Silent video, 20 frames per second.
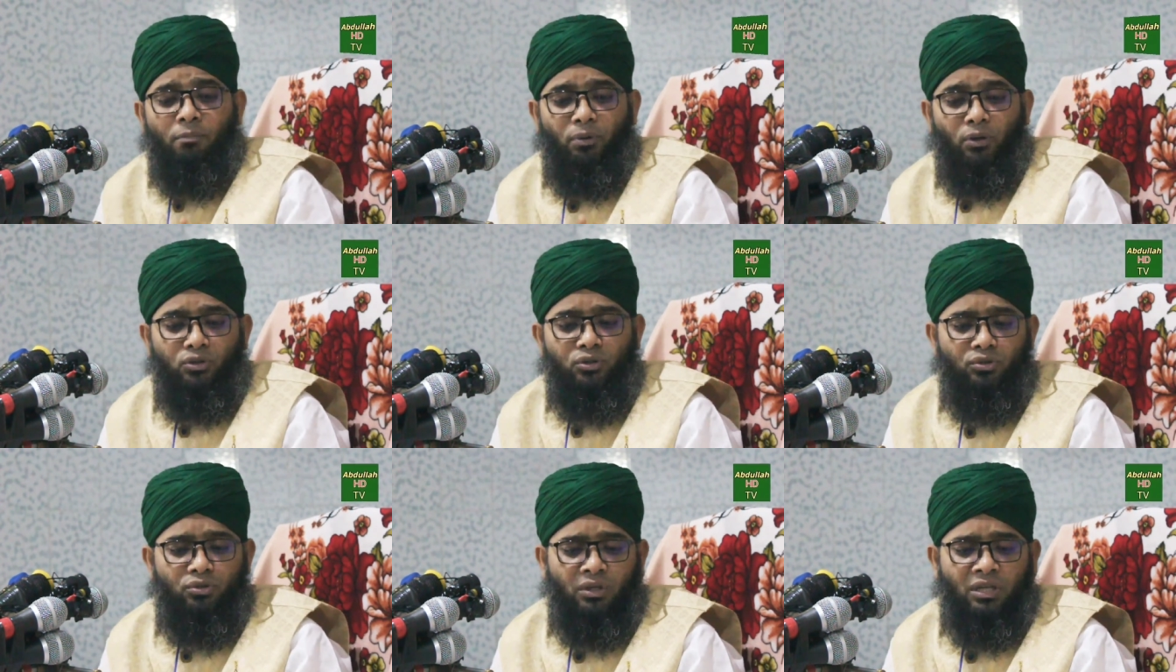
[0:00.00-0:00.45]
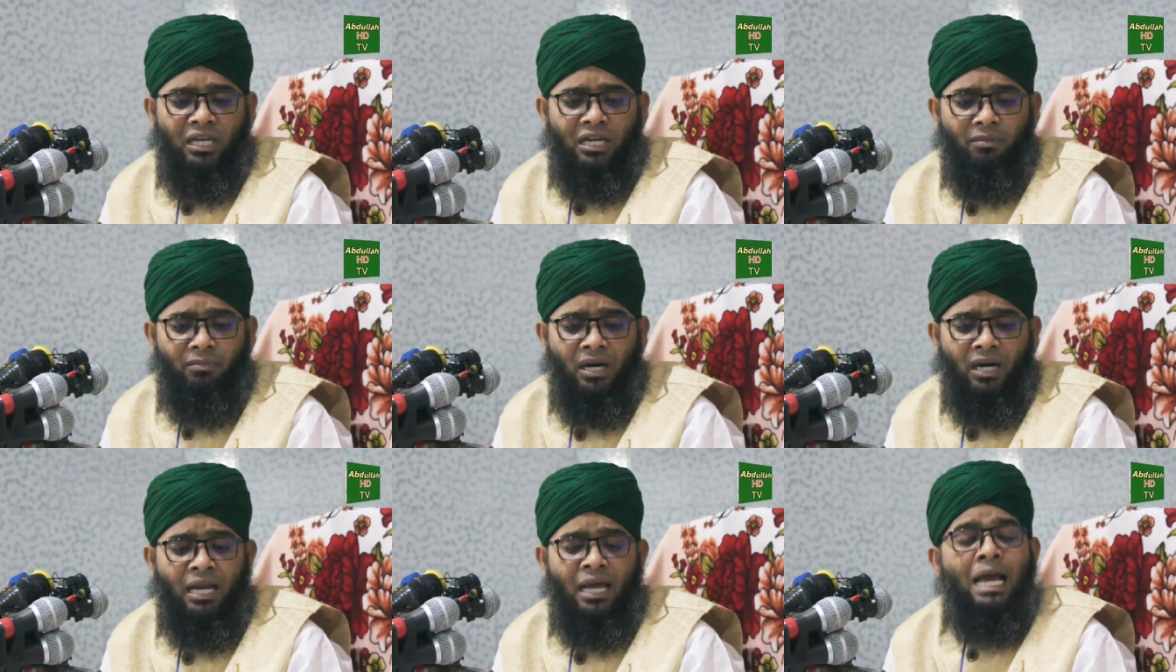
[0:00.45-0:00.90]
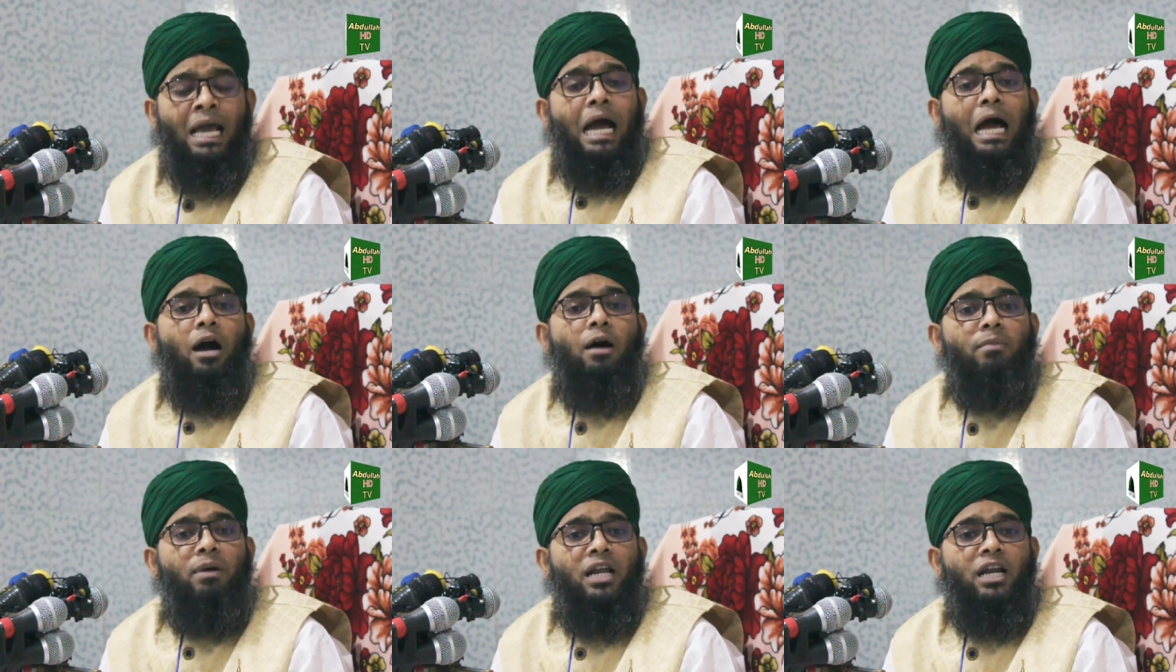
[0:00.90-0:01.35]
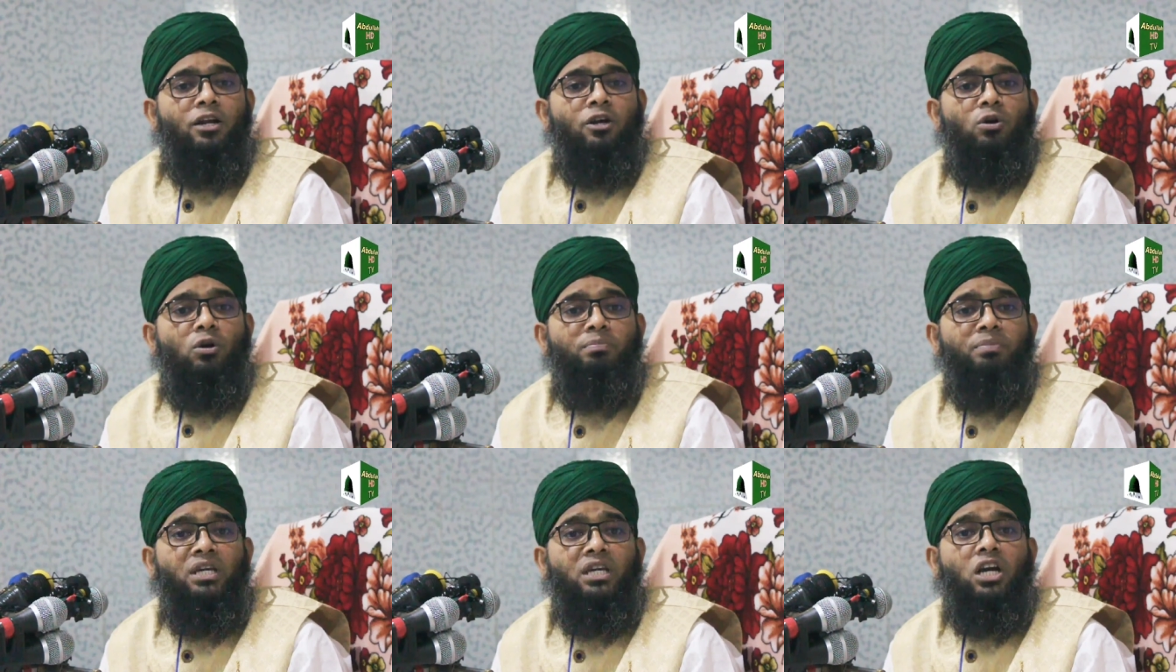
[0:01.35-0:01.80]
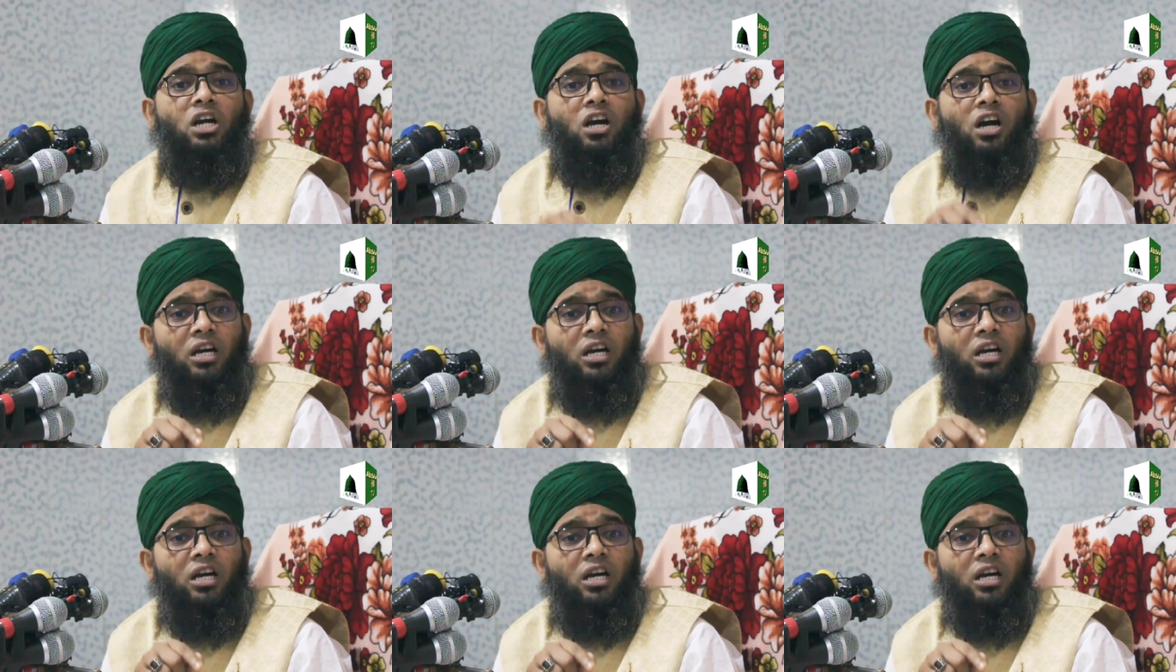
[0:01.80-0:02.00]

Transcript: বন্ধুরে আমার আমার নবী